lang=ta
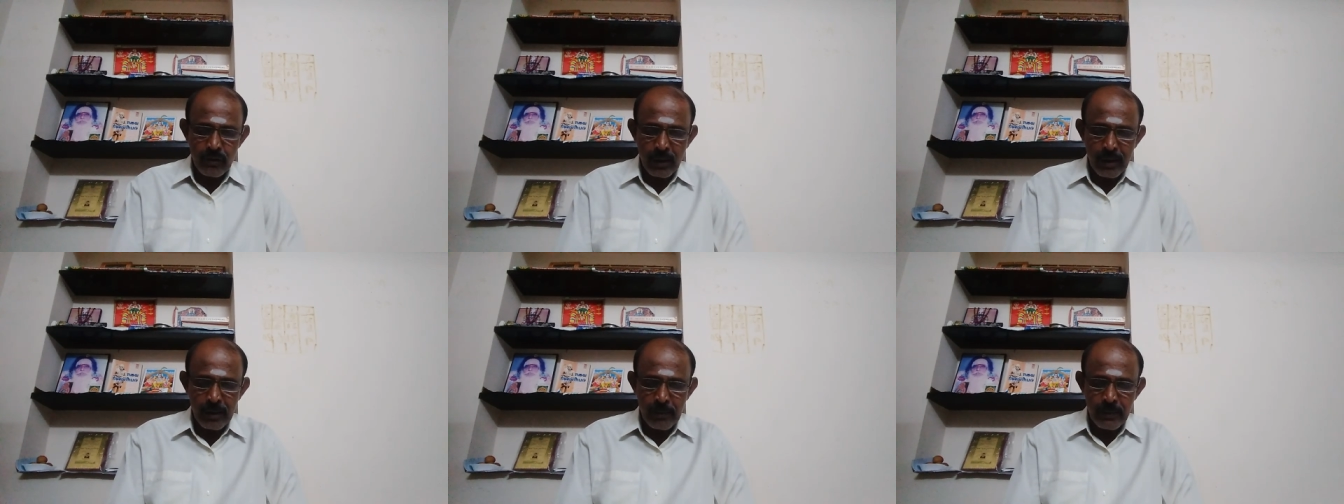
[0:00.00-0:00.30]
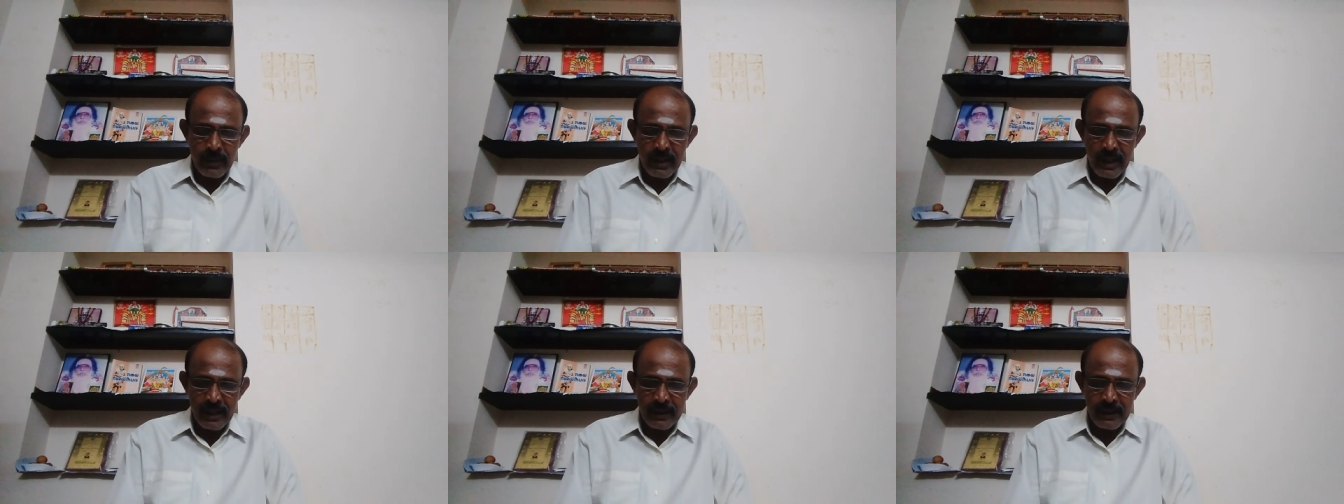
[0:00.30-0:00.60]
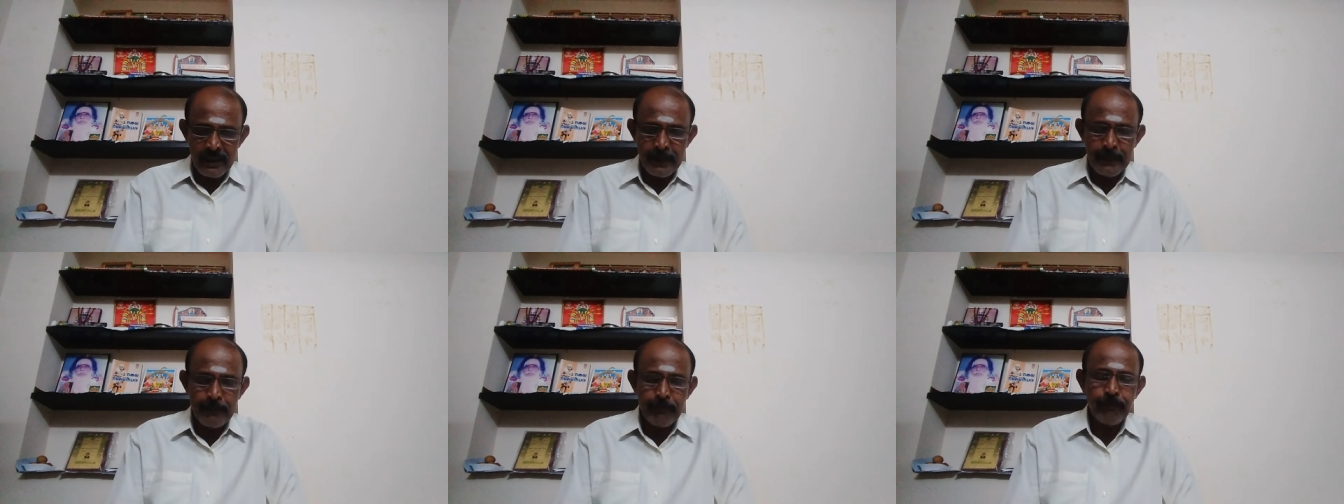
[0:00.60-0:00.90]
சொல்ல
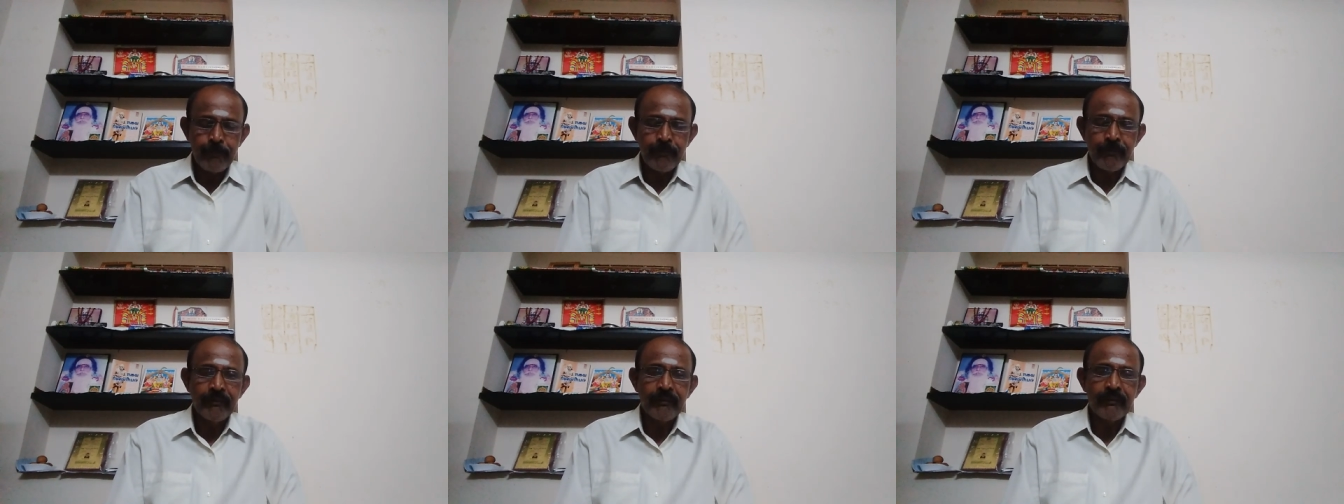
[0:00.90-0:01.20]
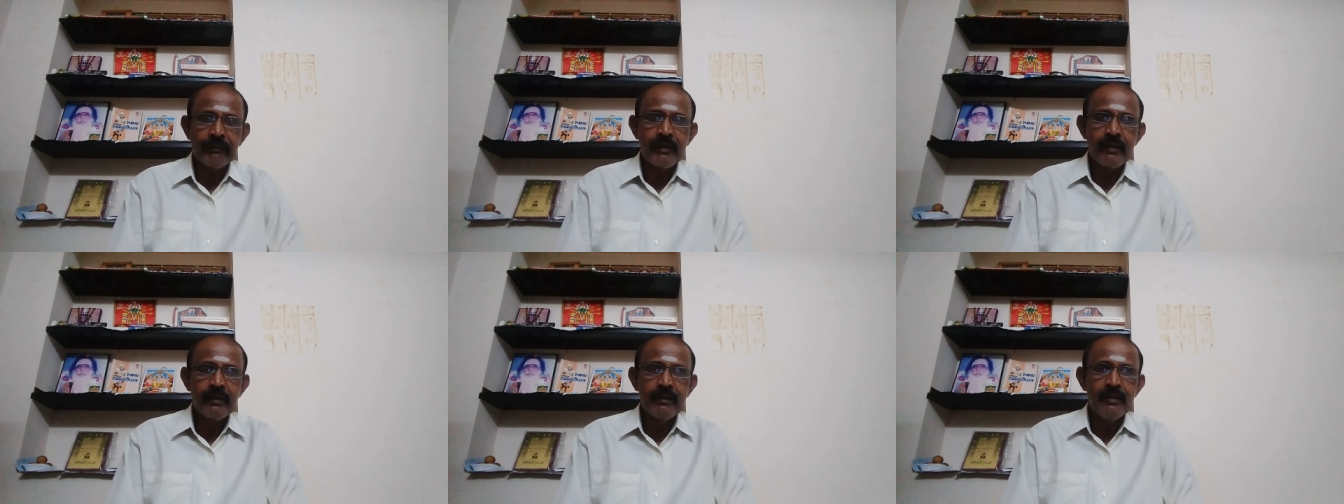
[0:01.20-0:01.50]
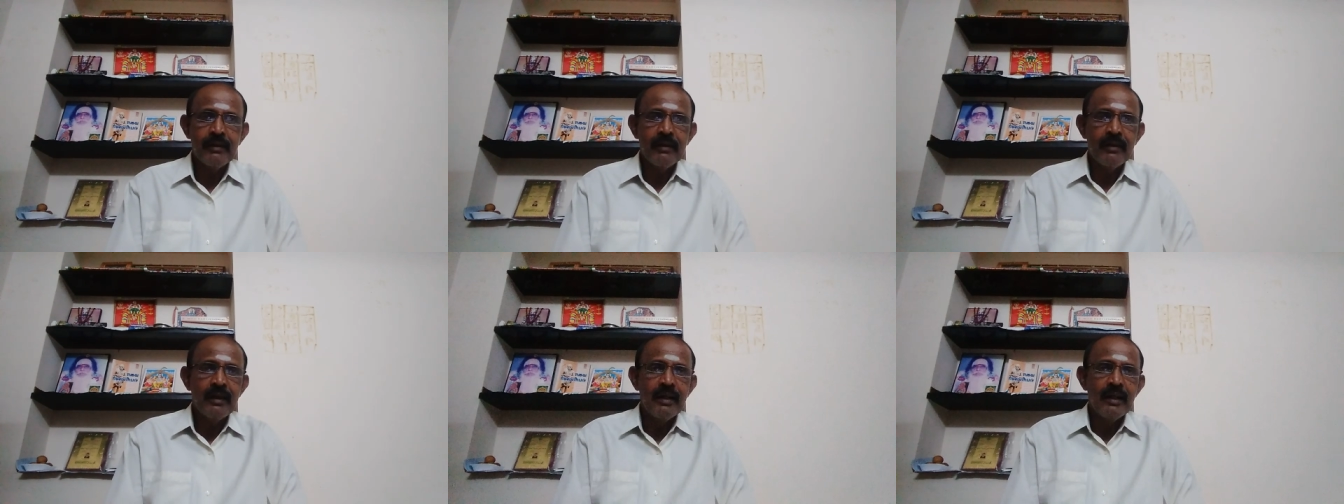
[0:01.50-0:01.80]
முடியாது
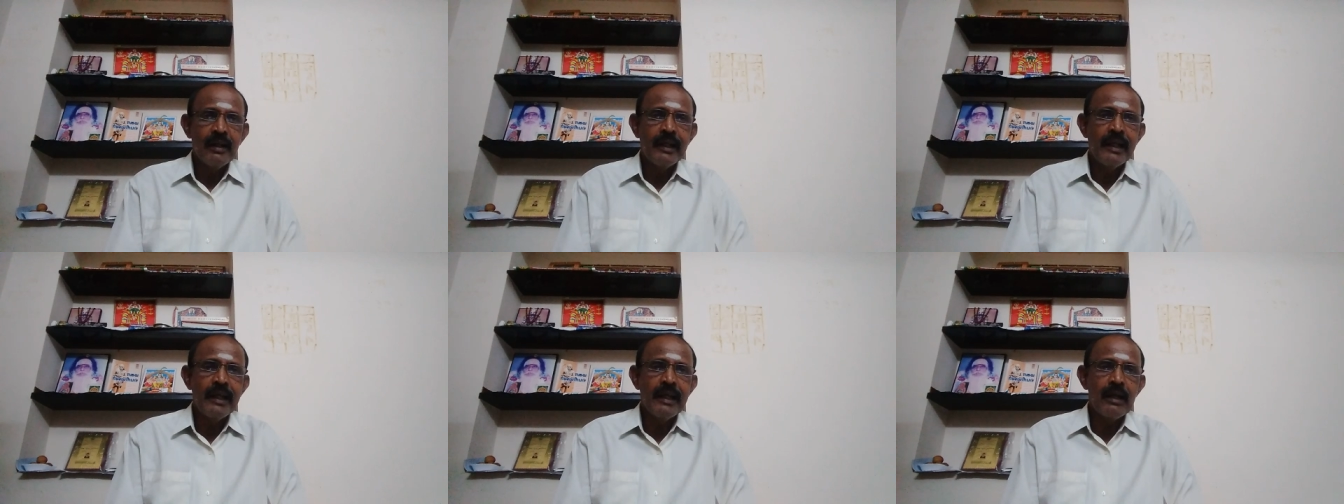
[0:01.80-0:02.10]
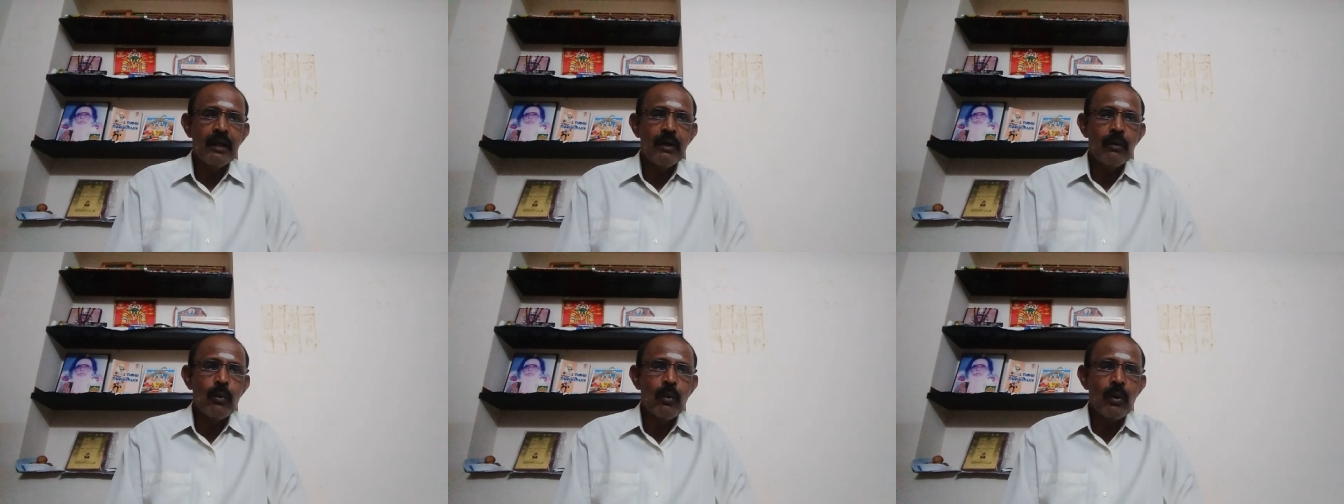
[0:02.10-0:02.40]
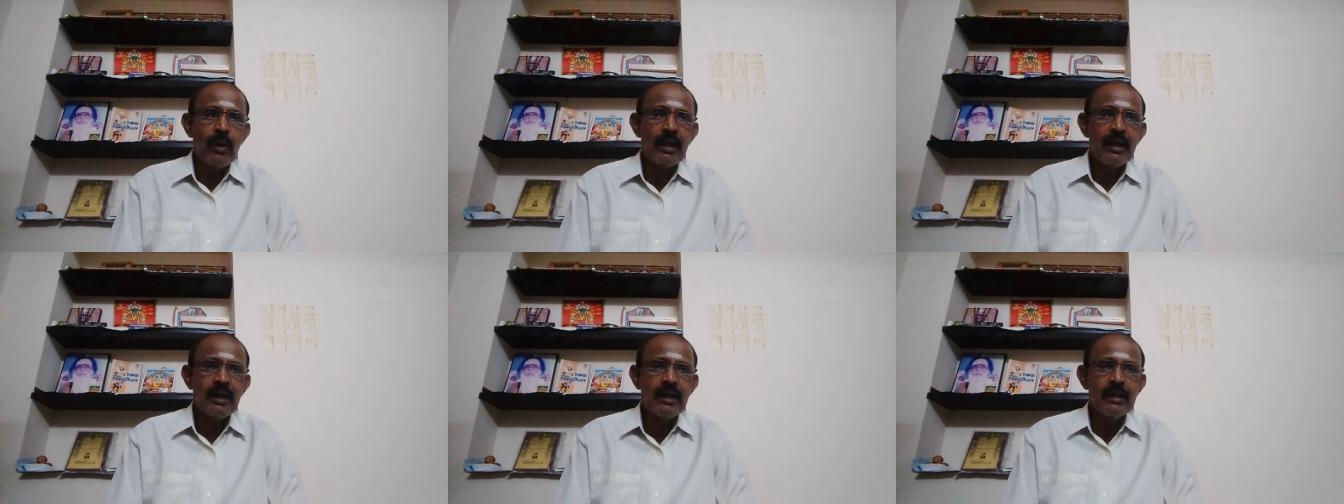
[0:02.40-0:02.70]
நீங்கள்
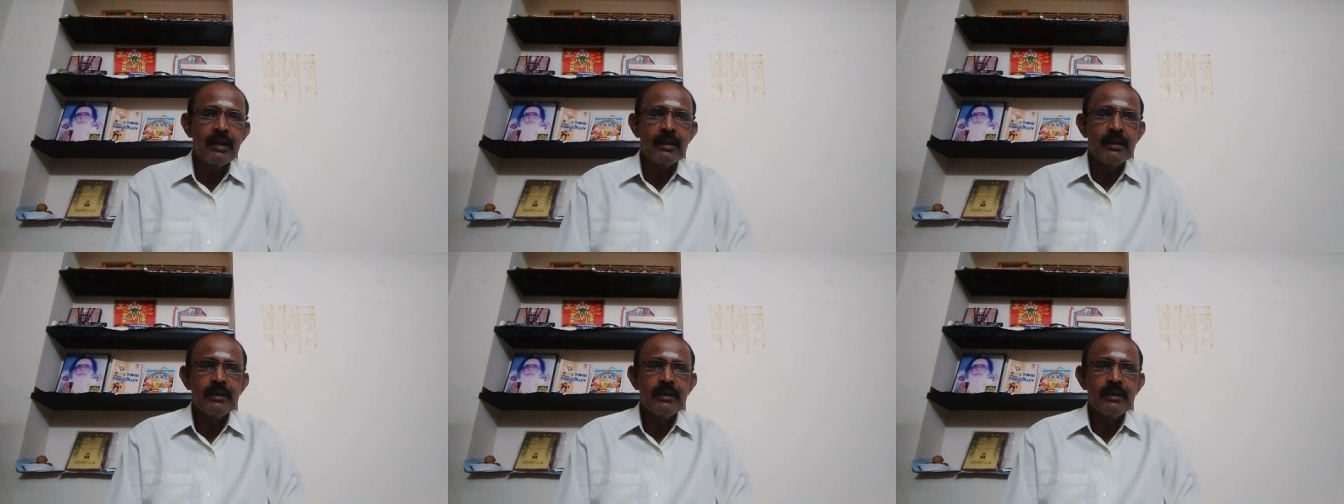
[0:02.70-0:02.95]
உங்களுக்கு